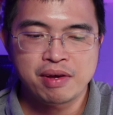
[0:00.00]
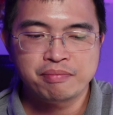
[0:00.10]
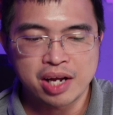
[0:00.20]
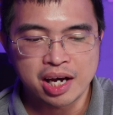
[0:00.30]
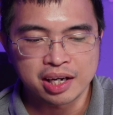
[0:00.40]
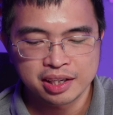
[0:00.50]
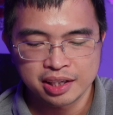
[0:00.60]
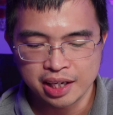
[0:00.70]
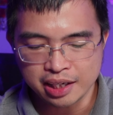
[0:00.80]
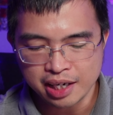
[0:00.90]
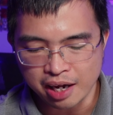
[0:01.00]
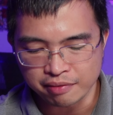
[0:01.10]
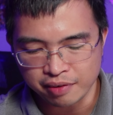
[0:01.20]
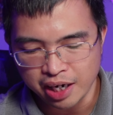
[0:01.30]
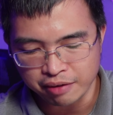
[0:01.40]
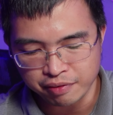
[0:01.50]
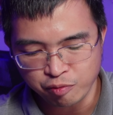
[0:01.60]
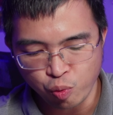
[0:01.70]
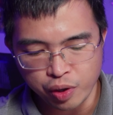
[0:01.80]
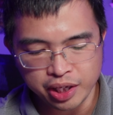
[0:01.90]
Fn kết hợp với lại phím
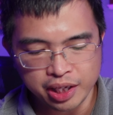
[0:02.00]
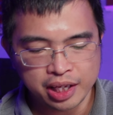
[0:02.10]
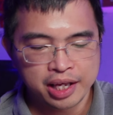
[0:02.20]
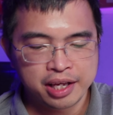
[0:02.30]
Q